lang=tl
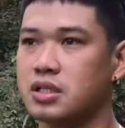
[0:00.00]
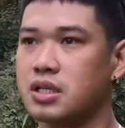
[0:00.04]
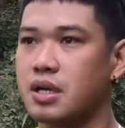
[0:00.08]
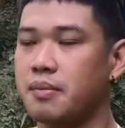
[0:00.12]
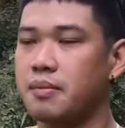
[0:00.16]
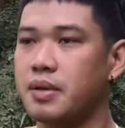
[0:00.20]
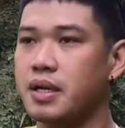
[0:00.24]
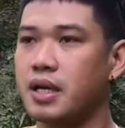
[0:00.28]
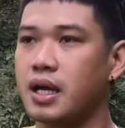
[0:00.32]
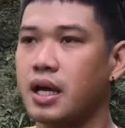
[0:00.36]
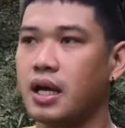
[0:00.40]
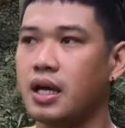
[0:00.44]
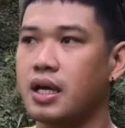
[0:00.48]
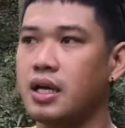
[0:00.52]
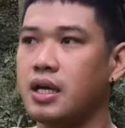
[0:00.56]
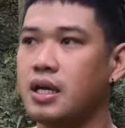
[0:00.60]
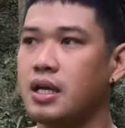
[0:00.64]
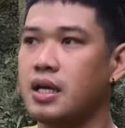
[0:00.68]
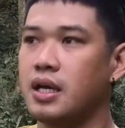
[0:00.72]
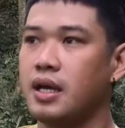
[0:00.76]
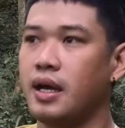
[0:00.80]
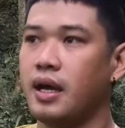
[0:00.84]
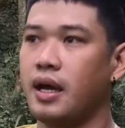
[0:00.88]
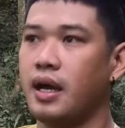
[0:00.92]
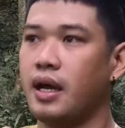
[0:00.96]
Sabi nga,
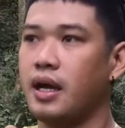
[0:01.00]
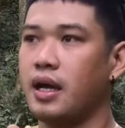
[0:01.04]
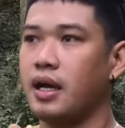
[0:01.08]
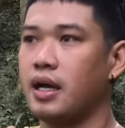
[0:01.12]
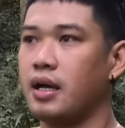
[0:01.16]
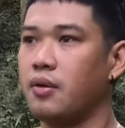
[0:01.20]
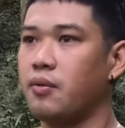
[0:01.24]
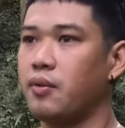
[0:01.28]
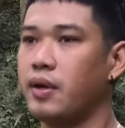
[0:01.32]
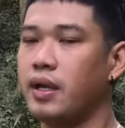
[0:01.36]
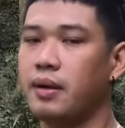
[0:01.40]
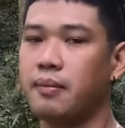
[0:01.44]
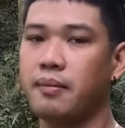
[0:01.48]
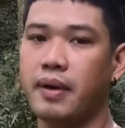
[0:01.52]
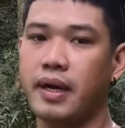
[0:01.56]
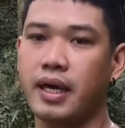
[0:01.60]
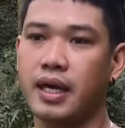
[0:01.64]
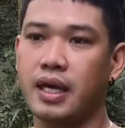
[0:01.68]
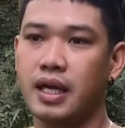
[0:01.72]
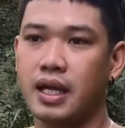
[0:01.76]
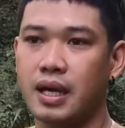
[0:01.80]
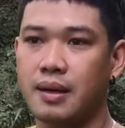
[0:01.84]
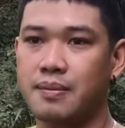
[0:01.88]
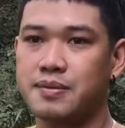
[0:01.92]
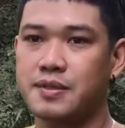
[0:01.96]
uh, walang
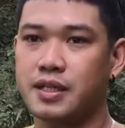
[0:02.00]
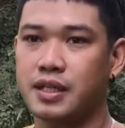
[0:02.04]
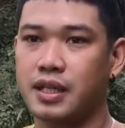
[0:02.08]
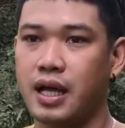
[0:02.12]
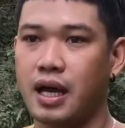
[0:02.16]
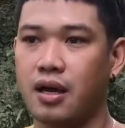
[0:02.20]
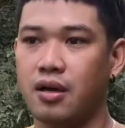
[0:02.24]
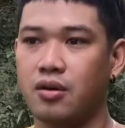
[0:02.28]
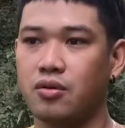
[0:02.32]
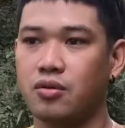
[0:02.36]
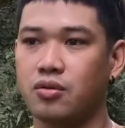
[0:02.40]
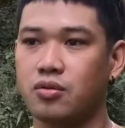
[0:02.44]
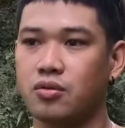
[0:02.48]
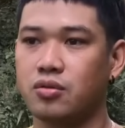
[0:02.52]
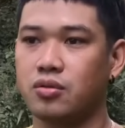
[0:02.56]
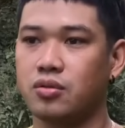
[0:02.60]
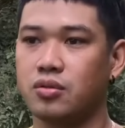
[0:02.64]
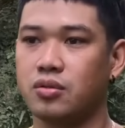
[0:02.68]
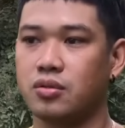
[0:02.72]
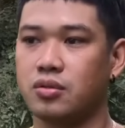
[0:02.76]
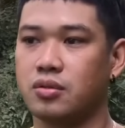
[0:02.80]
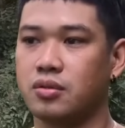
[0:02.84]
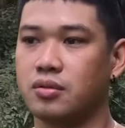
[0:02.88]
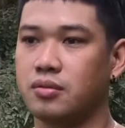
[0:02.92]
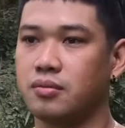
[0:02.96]
mahirap sa
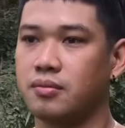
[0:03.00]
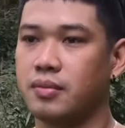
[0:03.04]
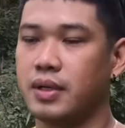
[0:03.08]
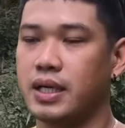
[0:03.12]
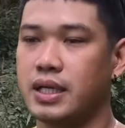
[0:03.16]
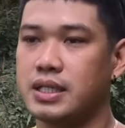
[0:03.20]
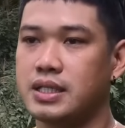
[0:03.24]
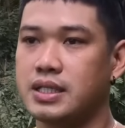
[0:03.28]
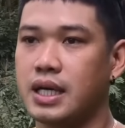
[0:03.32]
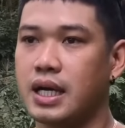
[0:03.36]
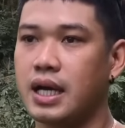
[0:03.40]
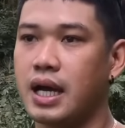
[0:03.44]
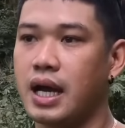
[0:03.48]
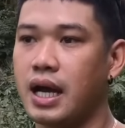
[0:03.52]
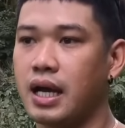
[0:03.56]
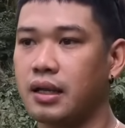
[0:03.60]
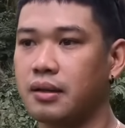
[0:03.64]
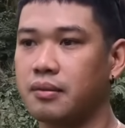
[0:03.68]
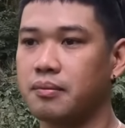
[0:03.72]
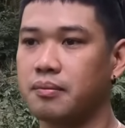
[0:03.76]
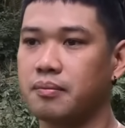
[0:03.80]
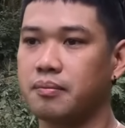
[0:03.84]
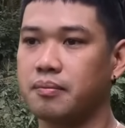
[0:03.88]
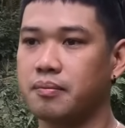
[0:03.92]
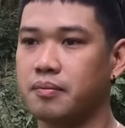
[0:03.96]
taong may tiyaga at
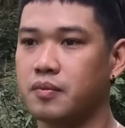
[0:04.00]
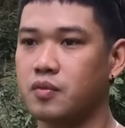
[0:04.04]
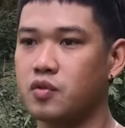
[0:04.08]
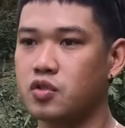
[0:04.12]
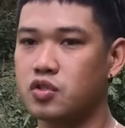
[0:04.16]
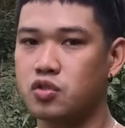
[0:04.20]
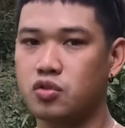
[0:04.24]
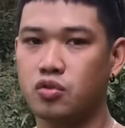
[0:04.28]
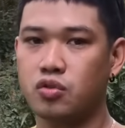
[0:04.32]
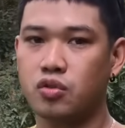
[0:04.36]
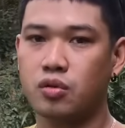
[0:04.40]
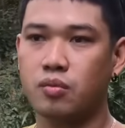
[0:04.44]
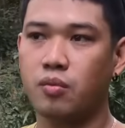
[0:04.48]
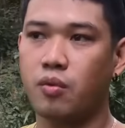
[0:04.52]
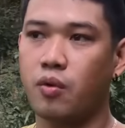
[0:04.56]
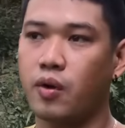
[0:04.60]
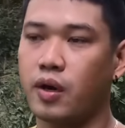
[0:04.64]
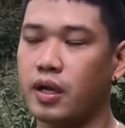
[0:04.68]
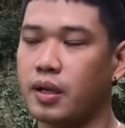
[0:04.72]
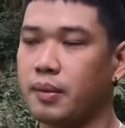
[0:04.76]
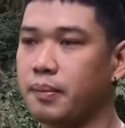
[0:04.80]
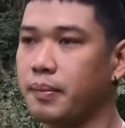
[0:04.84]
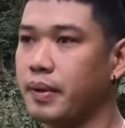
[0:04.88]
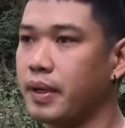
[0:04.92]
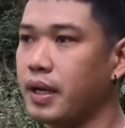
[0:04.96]
gustong gumawa
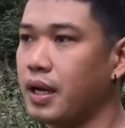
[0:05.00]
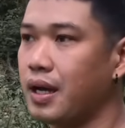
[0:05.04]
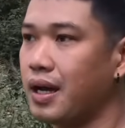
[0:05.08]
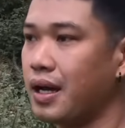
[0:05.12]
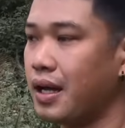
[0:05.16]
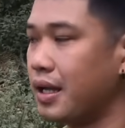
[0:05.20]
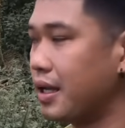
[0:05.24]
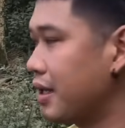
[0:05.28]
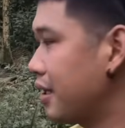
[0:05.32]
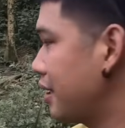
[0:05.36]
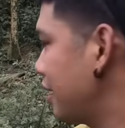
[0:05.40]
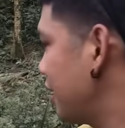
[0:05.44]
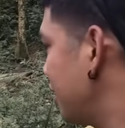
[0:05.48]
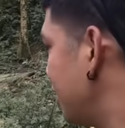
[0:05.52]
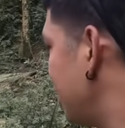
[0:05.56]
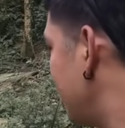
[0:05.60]
ng paraan.